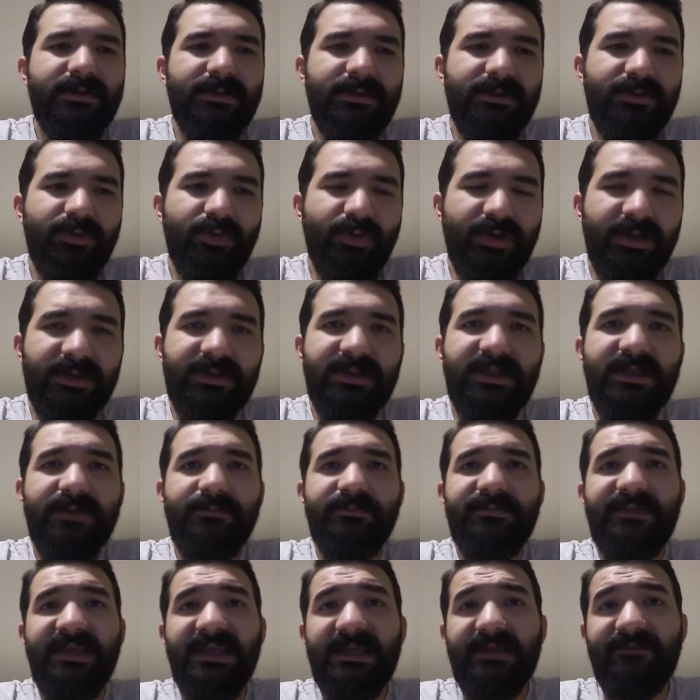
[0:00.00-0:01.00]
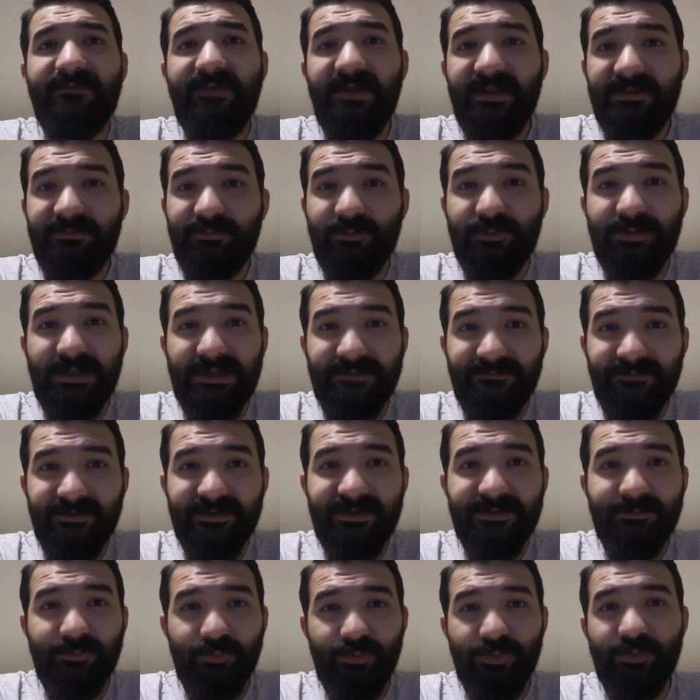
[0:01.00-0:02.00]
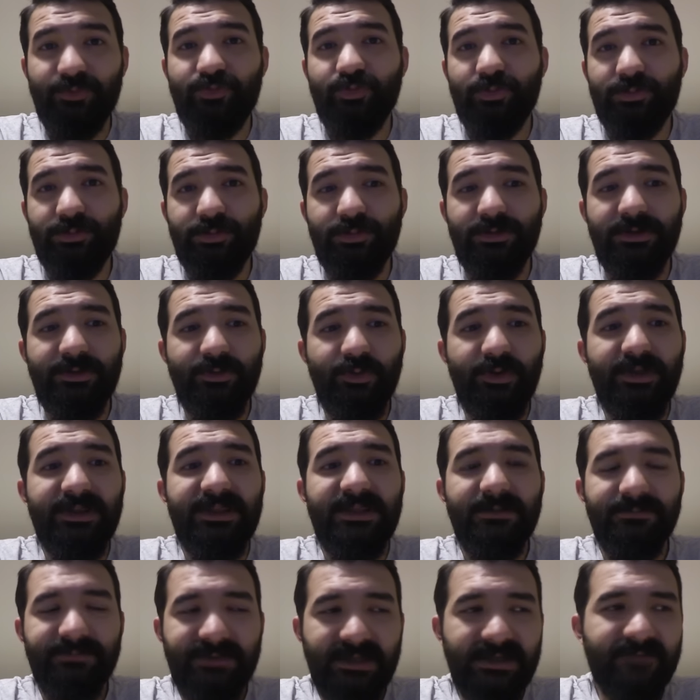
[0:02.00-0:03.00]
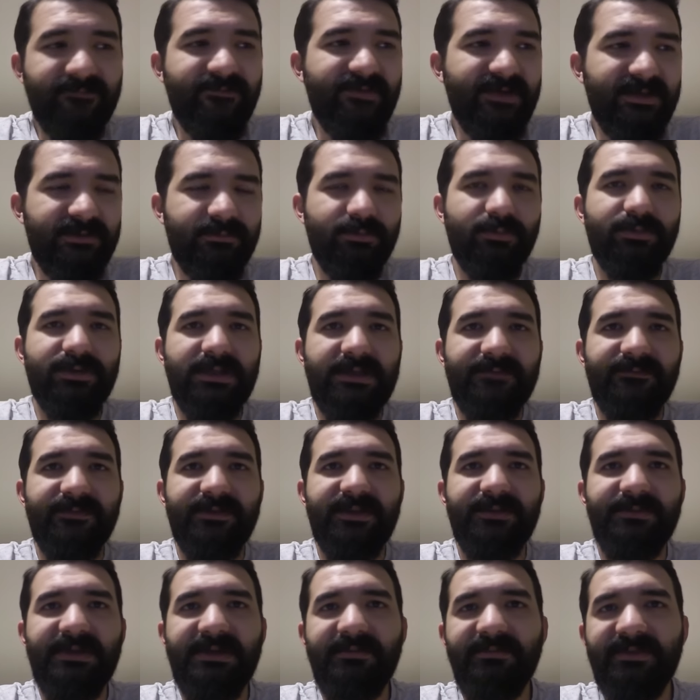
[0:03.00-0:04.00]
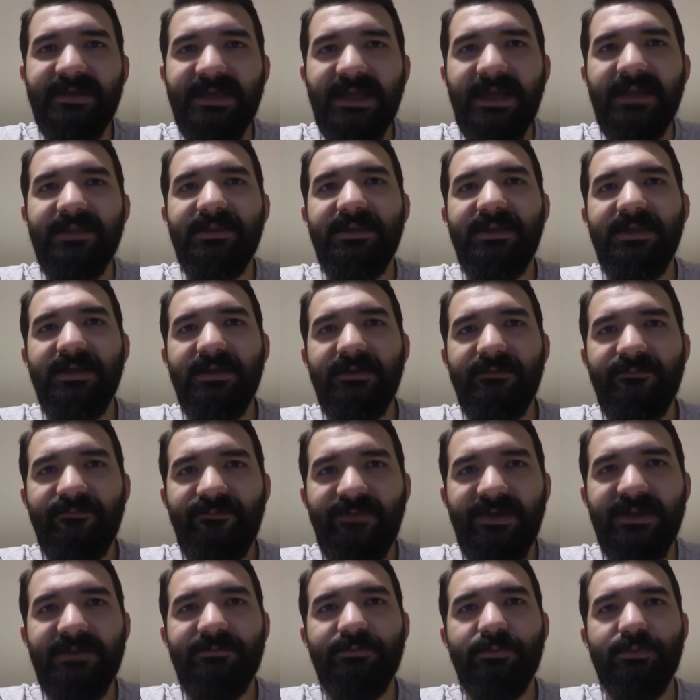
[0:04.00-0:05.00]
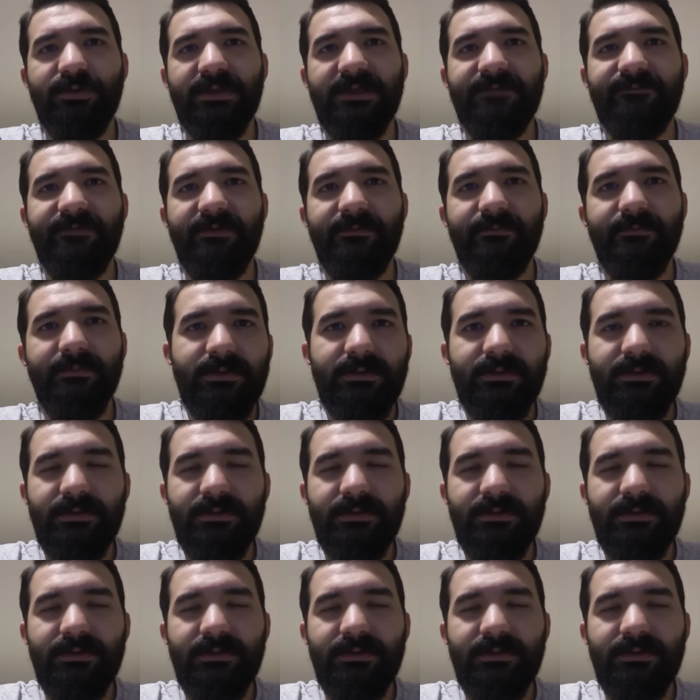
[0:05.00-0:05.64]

E, yönettiğim tek Facebook sayfası bunu da çok sorular. Yönettiğim tek Facebook sayfası benim kendi Facebook sayfam.